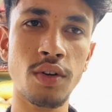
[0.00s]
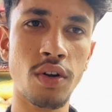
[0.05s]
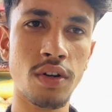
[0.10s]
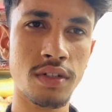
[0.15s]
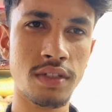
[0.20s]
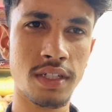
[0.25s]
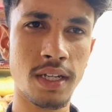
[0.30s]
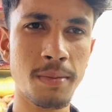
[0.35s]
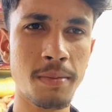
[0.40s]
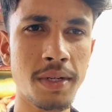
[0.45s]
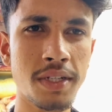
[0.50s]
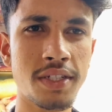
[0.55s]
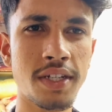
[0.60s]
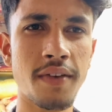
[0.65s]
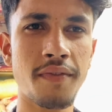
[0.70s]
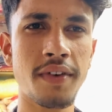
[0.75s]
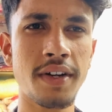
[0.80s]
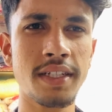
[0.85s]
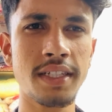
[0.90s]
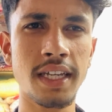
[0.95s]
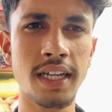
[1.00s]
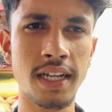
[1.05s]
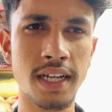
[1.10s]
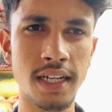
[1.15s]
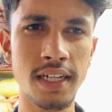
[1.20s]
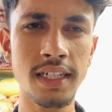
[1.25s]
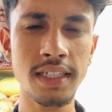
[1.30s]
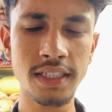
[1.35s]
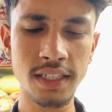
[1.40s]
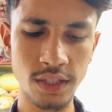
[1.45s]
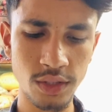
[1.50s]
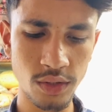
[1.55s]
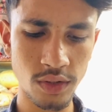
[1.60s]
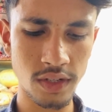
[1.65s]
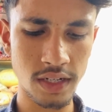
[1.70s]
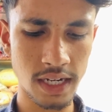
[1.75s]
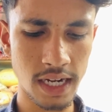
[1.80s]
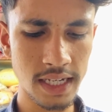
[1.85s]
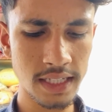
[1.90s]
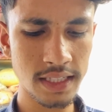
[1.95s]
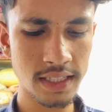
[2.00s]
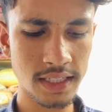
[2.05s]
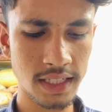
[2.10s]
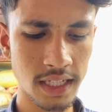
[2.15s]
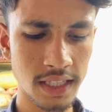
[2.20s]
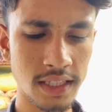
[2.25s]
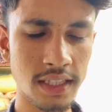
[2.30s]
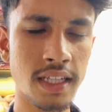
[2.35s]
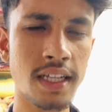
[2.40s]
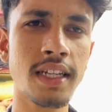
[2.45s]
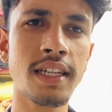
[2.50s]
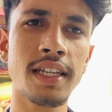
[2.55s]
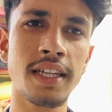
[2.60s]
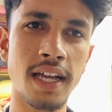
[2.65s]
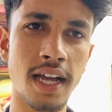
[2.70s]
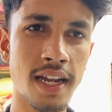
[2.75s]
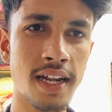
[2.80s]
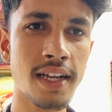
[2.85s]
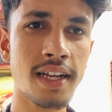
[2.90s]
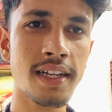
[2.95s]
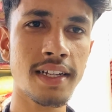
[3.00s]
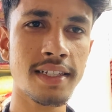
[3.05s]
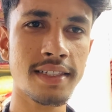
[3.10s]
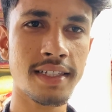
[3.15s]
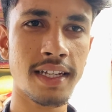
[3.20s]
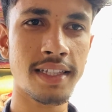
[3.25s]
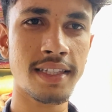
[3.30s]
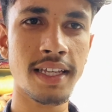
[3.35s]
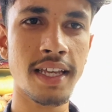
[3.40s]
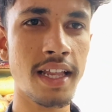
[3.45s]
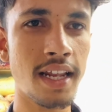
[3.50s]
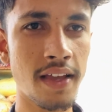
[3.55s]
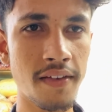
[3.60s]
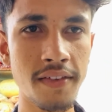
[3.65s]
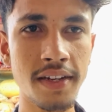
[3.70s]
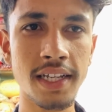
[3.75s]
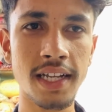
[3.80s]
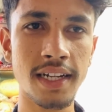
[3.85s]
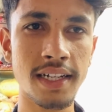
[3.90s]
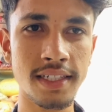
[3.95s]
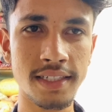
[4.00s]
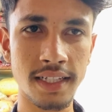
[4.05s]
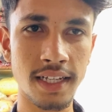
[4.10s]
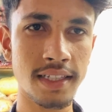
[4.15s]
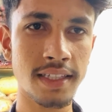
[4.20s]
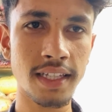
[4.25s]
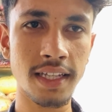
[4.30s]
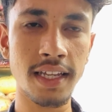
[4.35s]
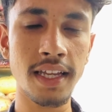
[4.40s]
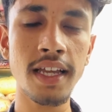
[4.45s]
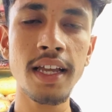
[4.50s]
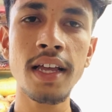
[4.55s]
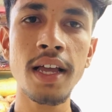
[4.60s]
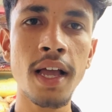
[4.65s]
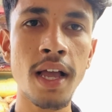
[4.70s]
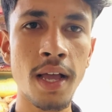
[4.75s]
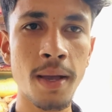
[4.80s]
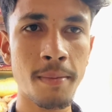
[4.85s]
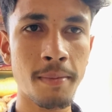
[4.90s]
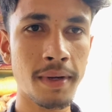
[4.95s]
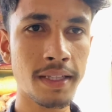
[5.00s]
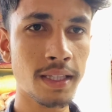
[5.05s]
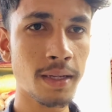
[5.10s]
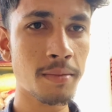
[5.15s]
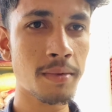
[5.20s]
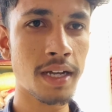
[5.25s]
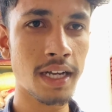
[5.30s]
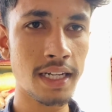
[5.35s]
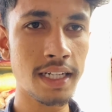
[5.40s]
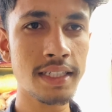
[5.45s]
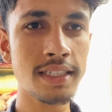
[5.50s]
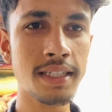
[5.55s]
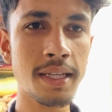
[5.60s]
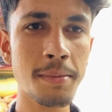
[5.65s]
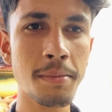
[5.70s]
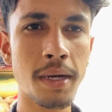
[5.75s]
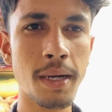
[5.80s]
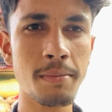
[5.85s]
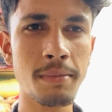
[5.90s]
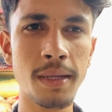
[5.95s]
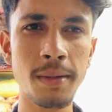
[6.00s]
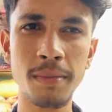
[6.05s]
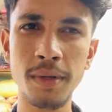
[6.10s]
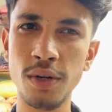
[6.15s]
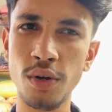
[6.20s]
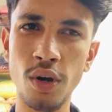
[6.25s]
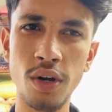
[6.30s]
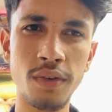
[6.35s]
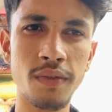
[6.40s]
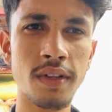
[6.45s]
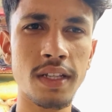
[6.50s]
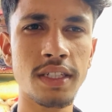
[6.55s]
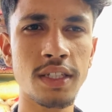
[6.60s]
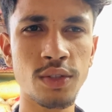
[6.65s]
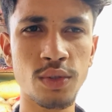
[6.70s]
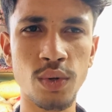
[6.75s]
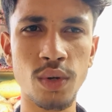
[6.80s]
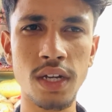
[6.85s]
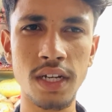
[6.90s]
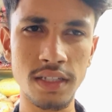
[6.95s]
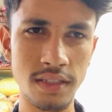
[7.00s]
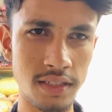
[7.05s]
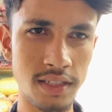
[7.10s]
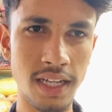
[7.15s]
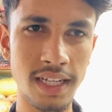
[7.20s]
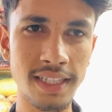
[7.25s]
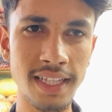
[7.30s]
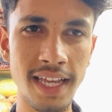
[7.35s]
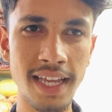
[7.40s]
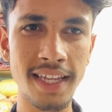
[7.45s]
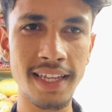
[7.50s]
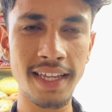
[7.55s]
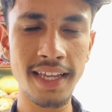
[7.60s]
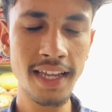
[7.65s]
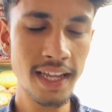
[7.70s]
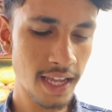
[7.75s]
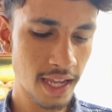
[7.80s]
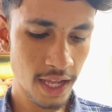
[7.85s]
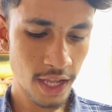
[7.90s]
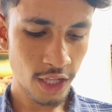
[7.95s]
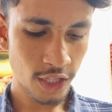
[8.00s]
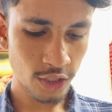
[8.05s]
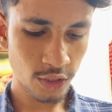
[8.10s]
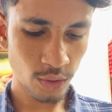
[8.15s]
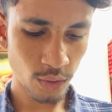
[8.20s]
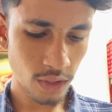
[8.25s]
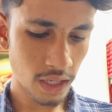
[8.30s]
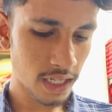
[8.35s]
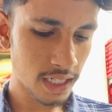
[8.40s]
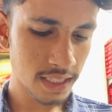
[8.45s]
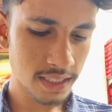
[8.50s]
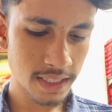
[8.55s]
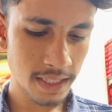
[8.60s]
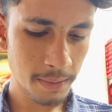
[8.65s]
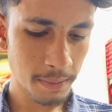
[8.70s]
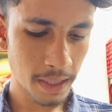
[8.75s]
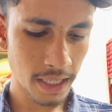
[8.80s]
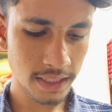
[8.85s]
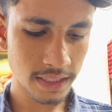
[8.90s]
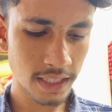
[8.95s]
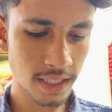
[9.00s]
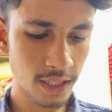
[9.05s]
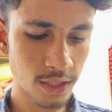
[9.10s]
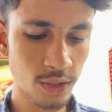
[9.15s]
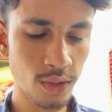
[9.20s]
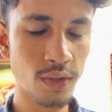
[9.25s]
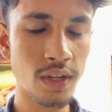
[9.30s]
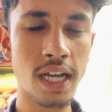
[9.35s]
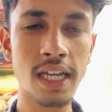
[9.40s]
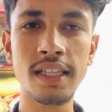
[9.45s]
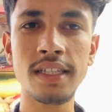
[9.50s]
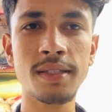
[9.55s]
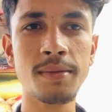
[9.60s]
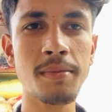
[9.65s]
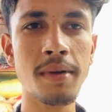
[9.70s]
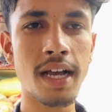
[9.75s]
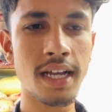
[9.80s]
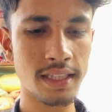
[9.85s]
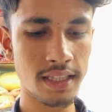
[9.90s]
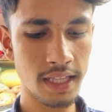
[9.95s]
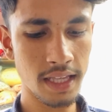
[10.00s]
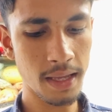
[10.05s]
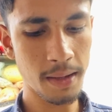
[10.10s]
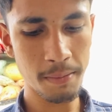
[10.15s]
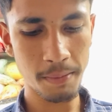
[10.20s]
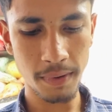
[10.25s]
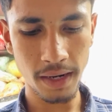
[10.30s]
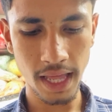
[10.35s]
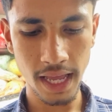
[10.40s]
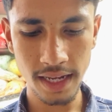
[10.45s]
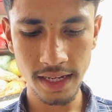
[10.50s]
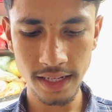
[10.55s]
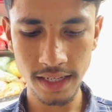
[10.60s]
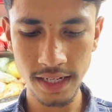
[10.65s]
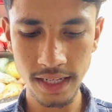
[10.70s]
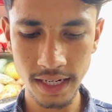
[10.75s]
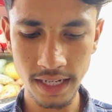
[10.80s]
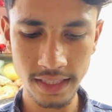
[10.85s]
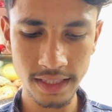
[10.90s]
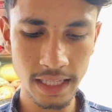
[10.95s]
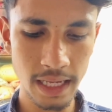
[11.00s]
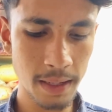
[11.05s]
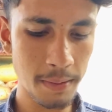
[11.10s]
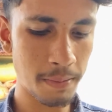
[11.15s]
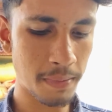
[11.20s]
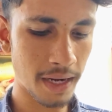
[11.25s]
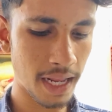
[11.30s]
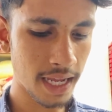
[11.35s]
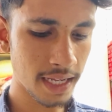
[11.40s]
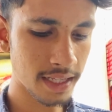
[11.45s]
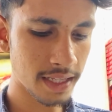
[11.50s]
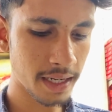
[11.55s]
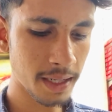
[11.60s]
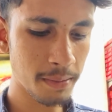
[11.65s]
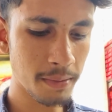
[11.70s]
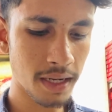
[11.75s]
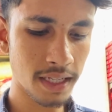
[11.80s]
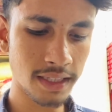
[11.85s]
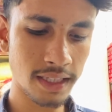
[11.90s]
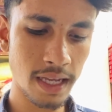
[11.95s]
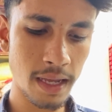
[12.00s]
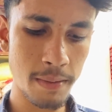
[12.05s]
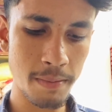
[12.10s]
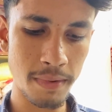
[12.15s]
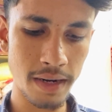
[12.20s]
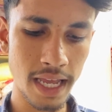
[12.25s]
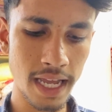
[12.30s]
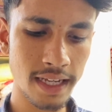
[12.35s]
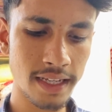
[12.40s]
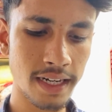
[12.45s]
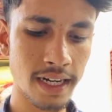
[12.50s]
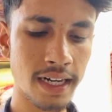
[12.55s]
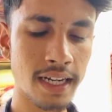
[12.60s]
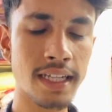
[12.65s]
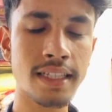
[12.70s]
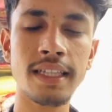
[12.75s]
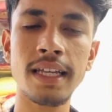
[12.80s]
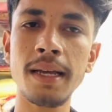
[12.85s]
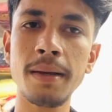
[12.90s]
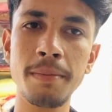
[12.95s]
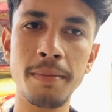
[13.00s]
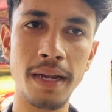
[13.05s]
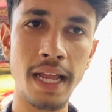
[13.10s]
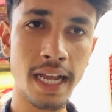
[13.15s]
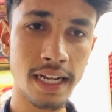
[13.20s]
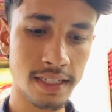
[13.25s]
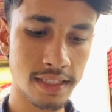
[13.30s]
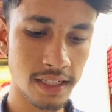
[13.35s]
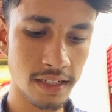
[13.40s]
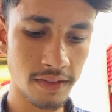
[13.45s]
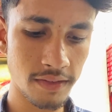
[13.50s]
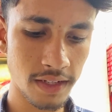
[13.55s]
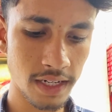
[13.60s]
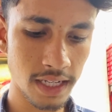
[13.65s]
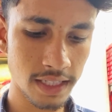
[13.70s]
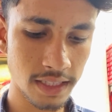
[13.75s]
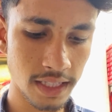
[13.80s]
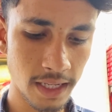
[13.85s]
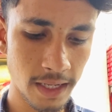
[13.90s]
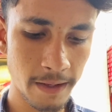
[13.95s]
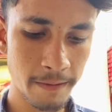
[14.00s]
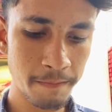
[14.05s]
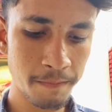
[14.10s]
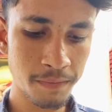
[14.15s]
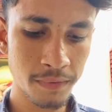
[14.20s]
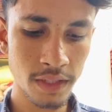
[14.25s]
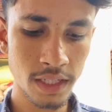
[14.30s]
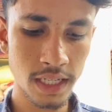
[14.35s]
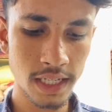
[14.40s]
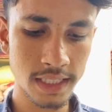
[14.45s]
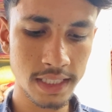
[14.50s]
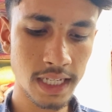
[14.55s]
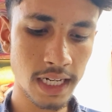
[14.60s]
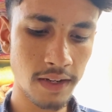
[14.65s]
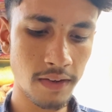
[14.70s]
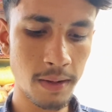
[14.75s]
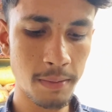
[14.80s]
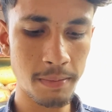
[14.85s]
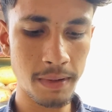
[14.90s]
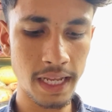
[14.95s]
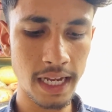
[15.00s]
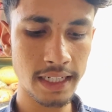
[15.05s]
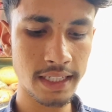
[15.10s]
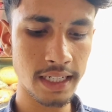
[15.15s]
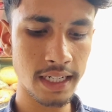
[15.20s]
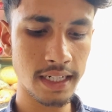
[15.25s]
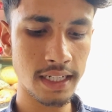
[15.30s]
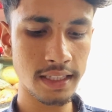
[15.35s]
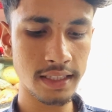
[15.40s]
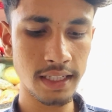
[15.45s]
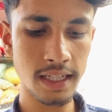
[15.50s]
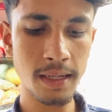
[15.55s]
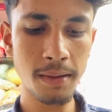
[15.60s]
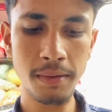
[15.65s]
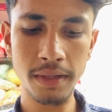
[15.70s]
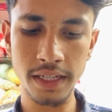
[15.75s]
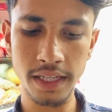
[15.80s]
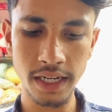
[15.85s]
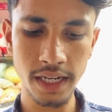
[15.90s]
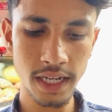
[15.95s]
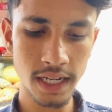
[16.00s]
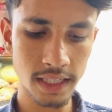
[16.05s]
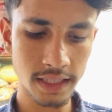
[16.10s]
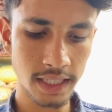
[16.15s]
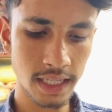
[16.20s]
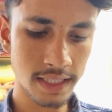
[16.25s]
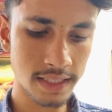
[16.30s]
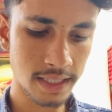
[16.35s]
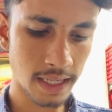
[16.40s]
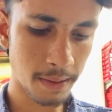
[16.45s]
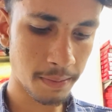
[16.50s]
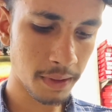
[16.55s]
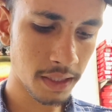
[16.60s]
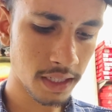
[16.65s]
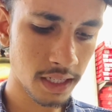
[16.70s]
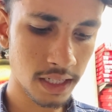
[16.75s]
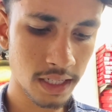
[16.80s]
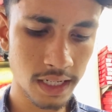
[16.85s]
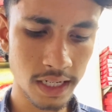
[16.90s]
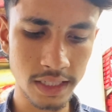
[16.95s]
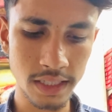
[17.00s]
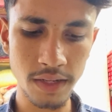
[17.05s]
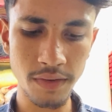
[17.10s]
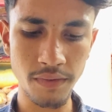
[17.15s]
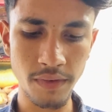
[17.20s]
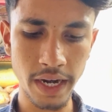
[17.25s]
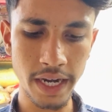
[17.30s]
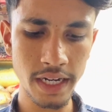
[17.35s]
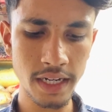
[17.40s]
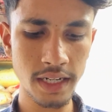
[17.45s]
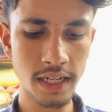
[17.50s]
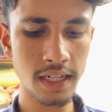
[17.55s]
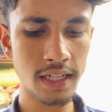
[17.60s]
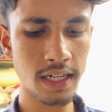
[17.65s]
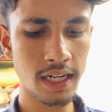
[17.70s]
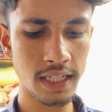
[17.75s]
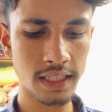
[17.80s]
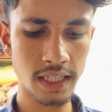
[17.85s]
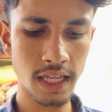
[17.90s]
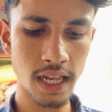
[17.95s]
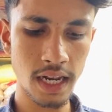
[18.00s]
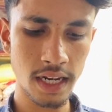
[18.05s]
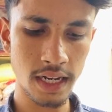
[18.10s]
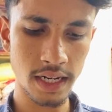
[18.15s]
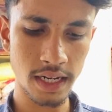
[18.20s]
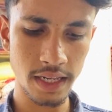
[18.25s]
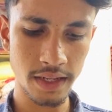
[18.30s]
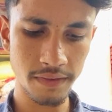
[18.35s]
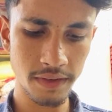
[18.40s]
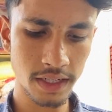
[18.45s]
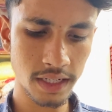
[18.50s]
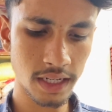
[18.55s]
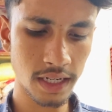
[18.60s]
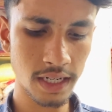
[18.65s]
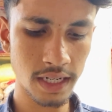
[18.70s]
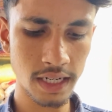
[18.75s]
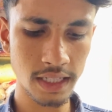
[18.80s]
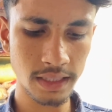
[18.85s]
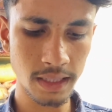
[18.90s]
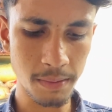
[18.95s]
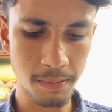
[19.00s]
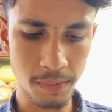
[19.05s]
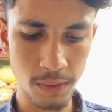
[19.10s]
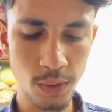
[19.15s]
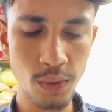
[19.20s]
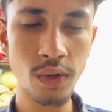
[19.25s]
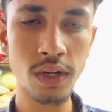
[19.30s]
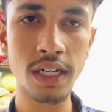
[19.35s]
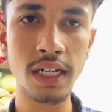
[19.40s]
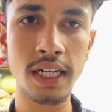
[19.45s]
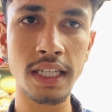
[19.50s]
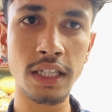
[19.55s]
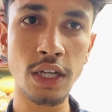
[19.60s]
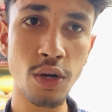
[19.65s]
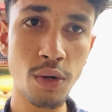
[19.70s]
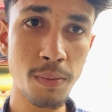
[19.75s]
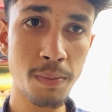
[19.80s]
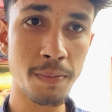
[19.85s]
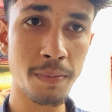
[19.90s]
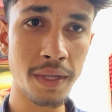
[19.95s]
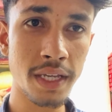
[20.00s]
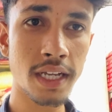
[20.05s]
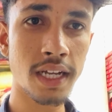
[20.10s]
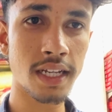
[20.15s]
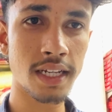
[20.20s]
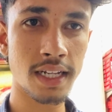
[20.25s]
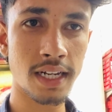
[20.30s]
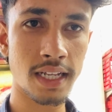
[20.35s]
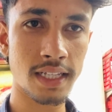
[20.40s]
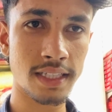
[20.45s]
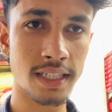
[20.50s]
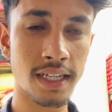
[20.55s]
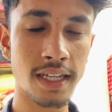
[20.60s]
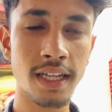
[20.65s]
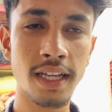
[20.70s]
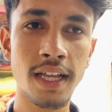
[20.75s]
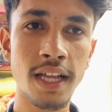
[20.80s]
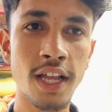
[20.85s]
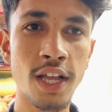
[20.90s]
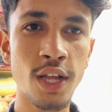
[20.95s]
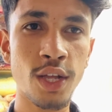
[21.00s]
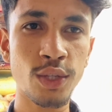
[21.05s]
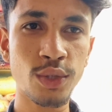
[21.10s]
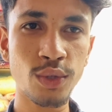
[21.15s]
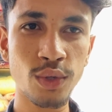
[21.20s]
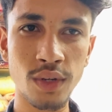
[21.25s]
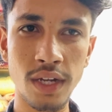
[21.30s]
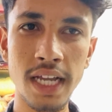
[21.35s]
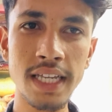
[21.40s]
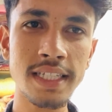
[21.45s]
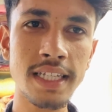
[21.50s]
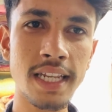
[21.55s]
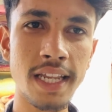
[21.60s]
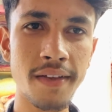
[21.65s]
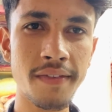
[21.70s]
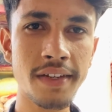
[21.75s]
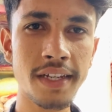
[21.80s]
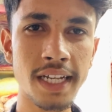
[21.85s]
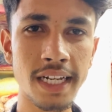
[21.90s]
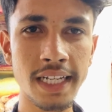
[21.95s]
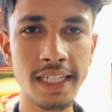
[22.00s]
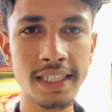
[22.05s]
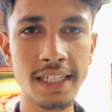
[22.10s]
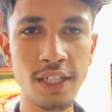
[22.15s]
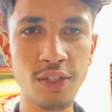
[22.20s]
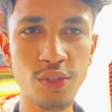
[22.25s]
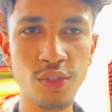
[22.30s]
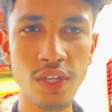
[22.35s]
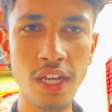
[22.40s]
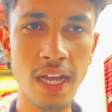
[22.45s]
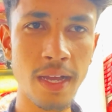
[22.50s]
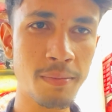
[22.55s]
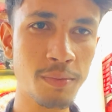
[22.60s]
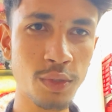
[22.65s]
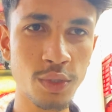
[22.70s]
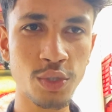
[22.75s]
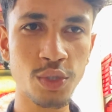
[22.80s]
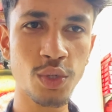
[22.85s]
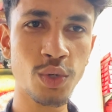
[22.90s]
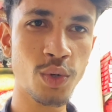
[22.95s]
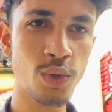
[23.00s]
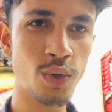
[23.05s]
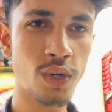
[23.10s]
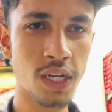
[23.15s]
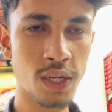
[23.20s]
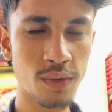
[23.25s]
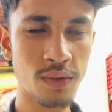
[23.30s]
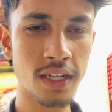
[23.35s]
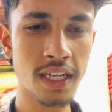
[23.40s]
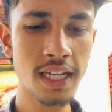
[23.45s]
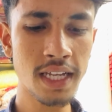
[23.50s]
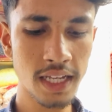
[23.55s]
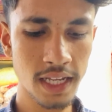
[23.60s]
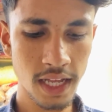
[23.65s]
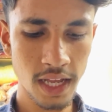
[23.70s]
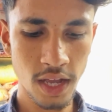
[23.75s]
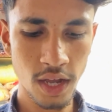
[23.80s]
रॉट जर्मन शेफर्ड के कलर्स की तो गाइज इसके अंदर ग्यारह कलर्स आते हैं इलेवन कलर्स आते हैं मतलब कलर्स के मामले में रॉट व्हीलर से थोड़ा ज़्यादा है ये तो कलर्स की बात करें तो गाइज इसमें आते हैं ब्लैक कलर आता है ब्लैक क्रीम आता है ब्लैक रेड आता है ब्लैक सिल्वर आता है इसके अलावा ब्लैक टेन आता है ग्रे आता है सेबिल कलर आता है वाइट कलर आता है लीवर कलर आता है ब्लू कलर आता है और बी कलर आता है तो गाइज इलेवन कलर्स हैं तो यहाँ आपको शो हो रहे होंगे